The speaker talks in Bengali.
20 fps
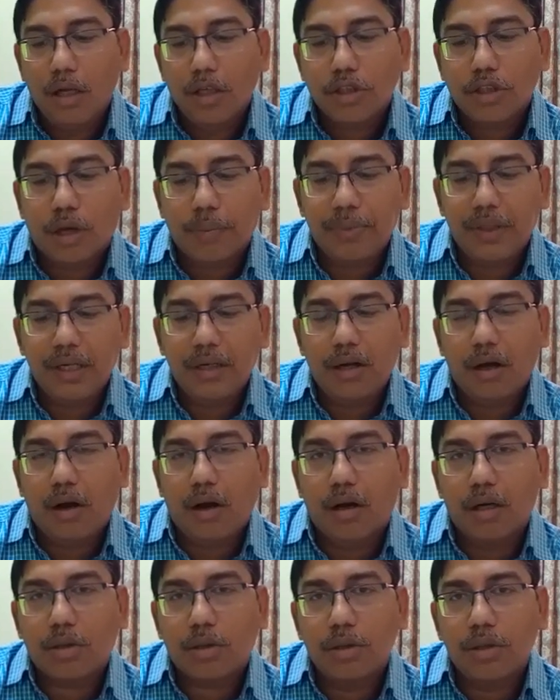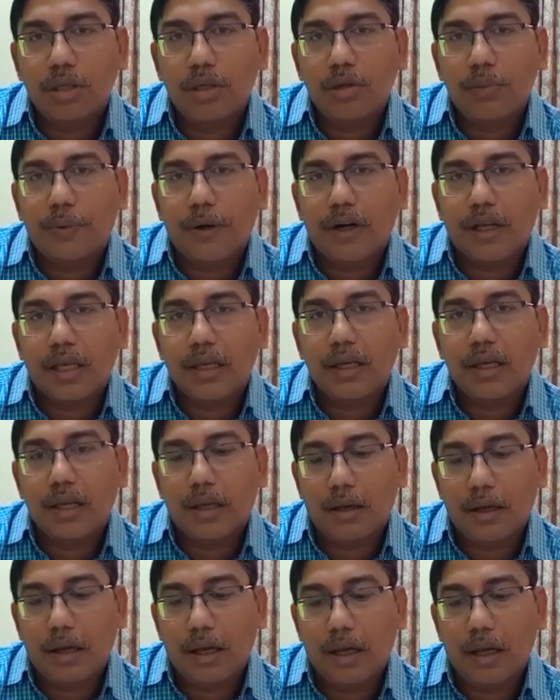শব্দের অর্থ নিরূপণে
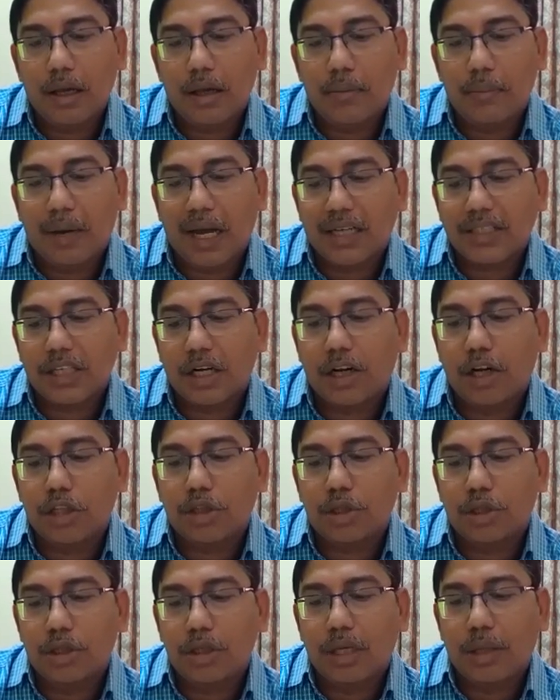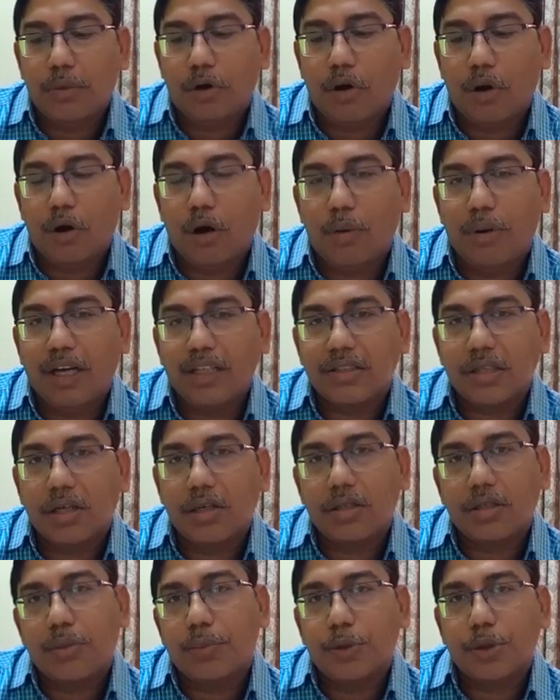ভাষাগত এবং
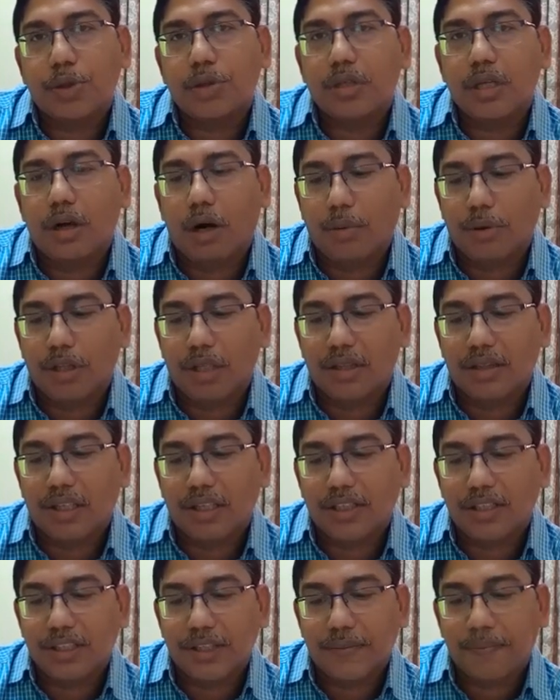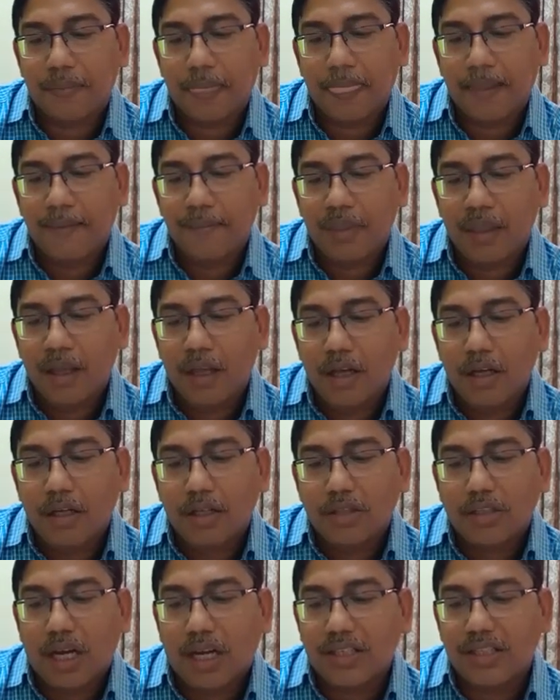অভাষাগত প্রসঙ্গের অবদান থাকছে
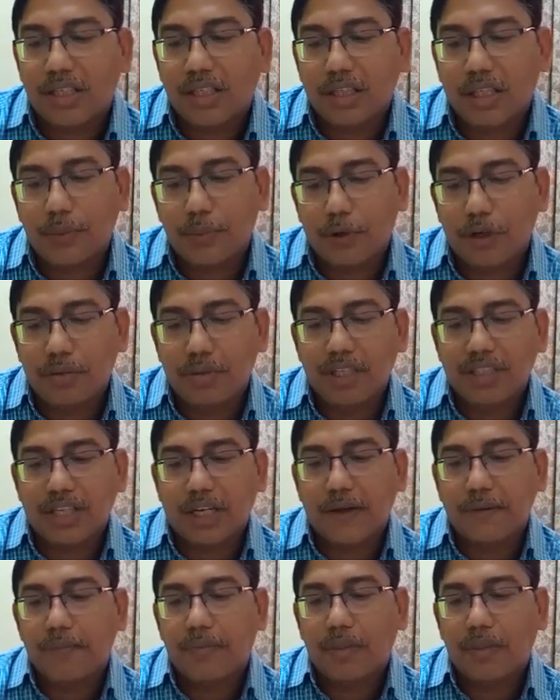সাংস্কৃতিক পরিবেশে